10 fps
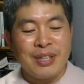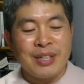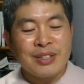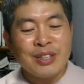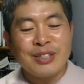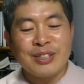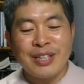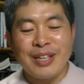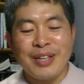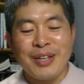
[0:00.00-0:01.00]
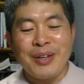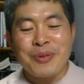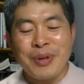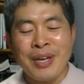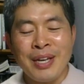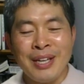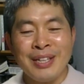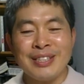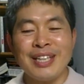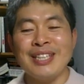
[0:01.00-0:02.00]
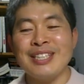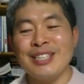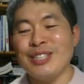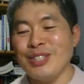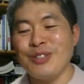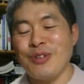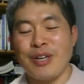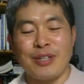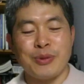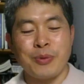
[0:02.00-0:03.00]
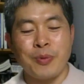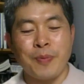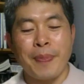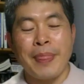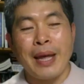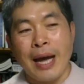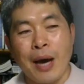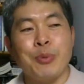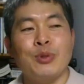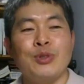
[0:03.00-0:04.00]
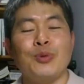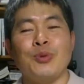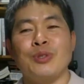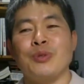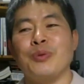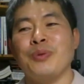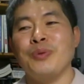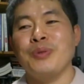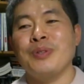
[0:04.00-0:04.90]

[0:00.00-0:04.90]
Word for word: 근데 그게 괜히 굉장히 큰 일이 돼가지고 아버지도 오시고